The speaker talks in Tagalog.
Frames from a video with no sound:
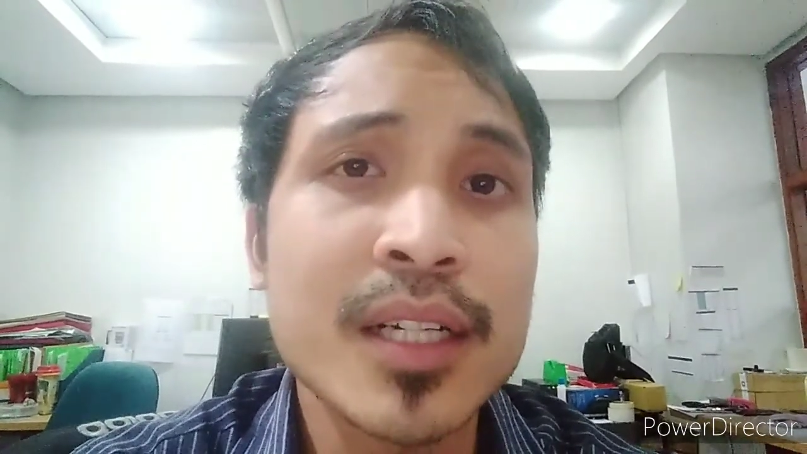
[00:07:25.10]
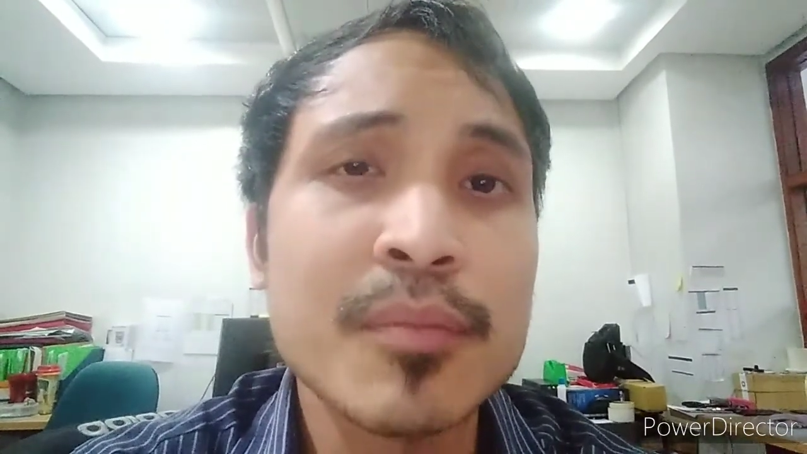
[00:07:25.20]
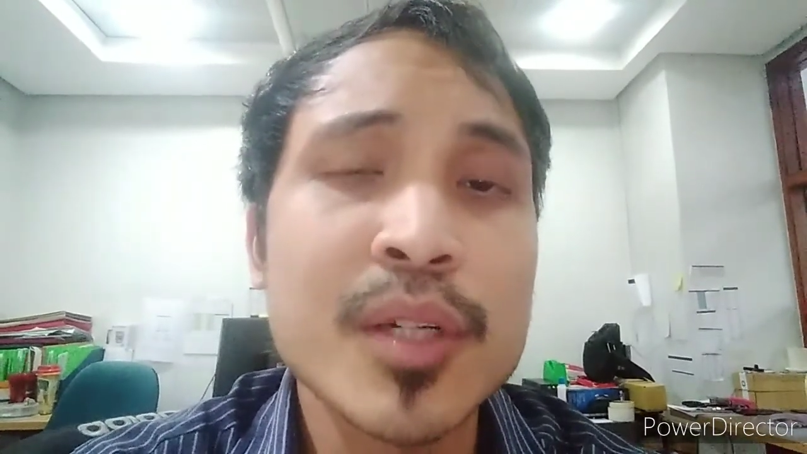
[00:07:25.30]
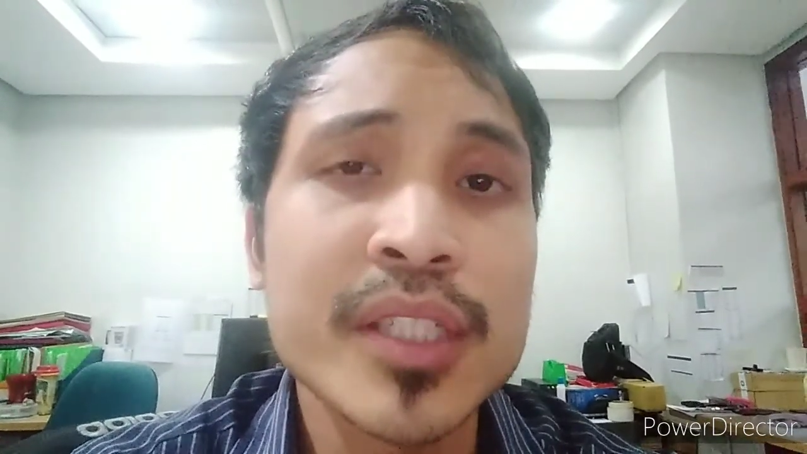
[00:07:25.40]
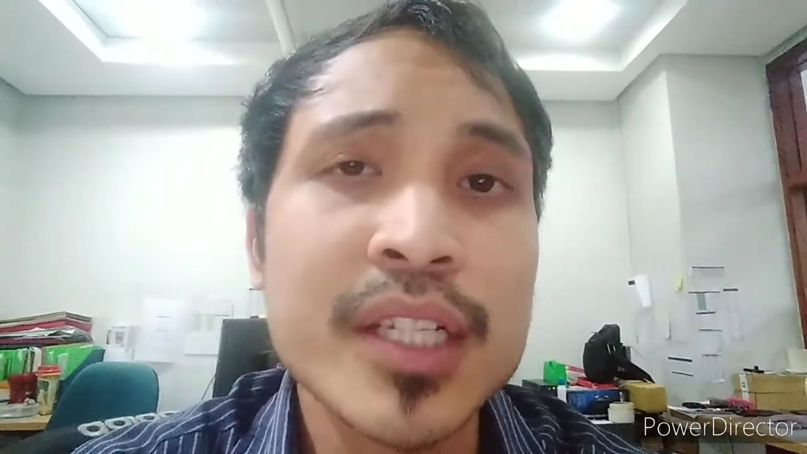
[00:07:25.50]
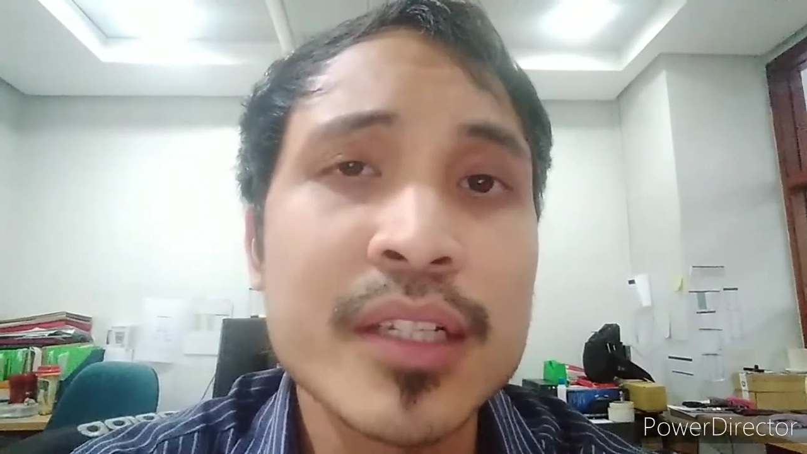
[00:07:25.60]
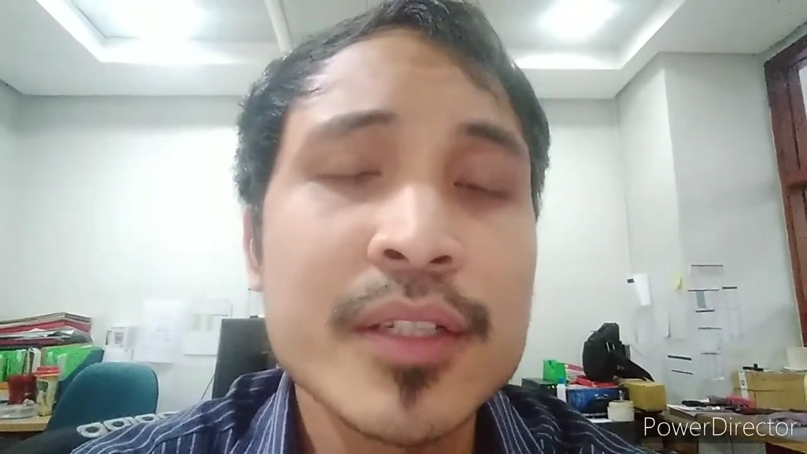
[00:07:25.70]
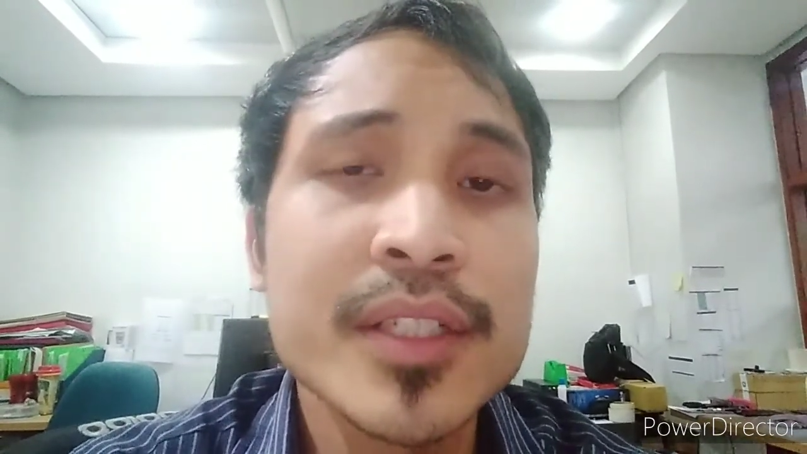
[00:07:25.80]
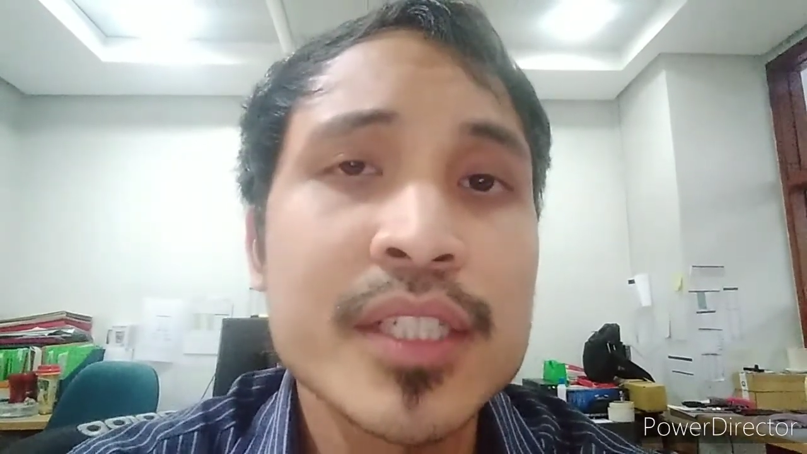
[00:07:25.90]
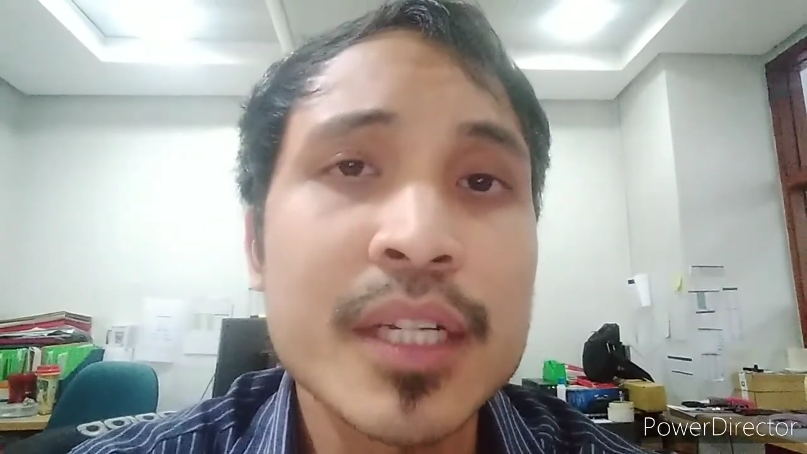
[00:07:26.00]
model,
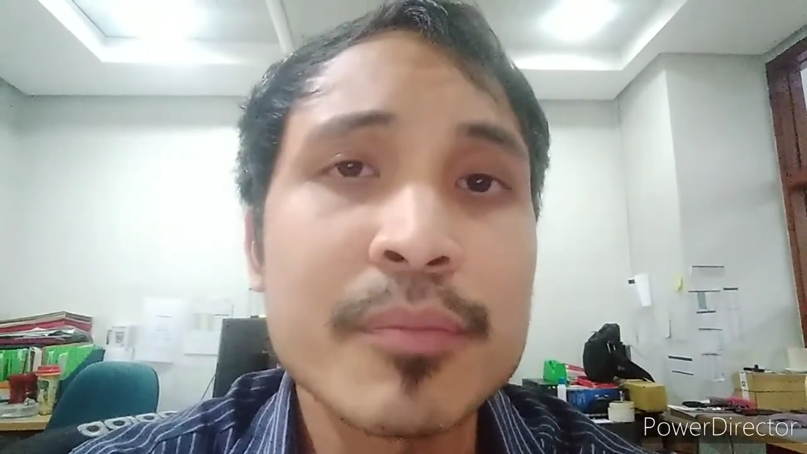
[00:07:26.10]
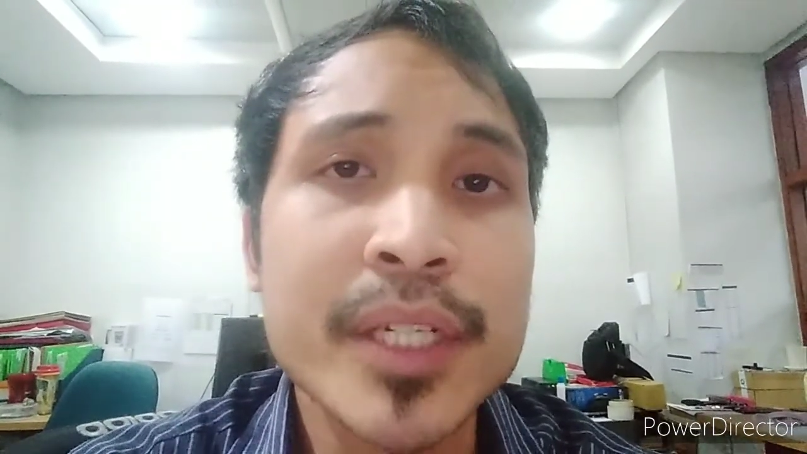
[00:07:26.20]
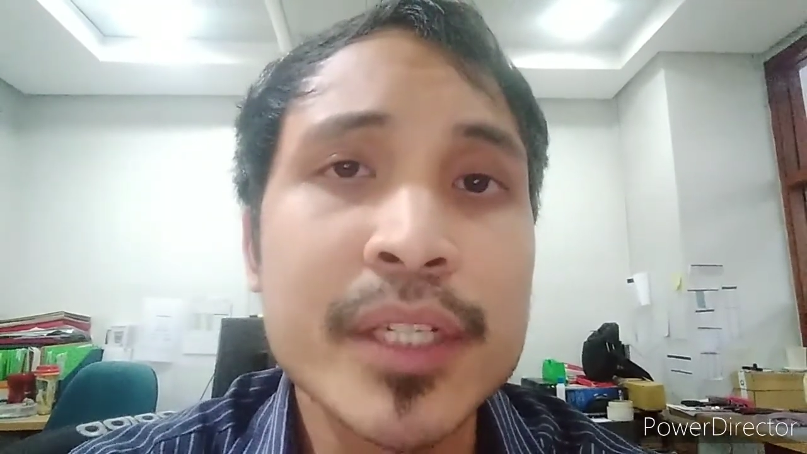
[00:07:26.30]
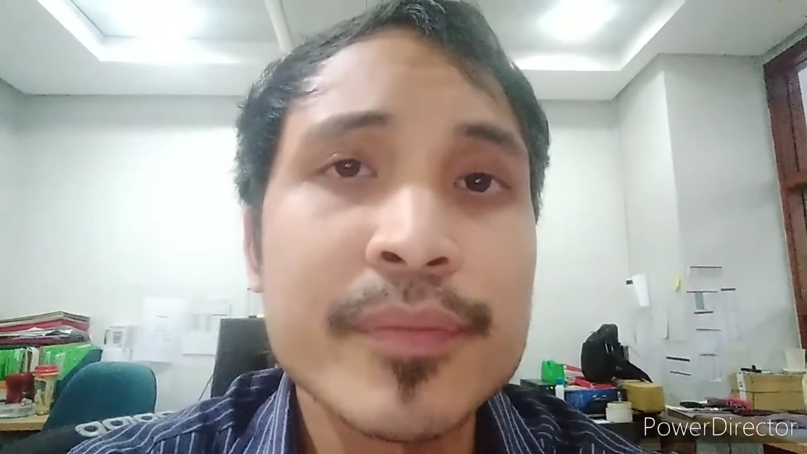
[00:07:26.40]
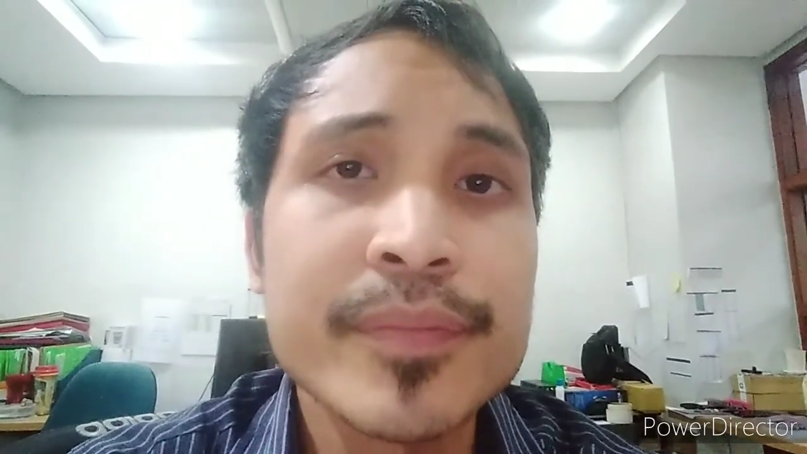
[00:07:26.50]
syempre.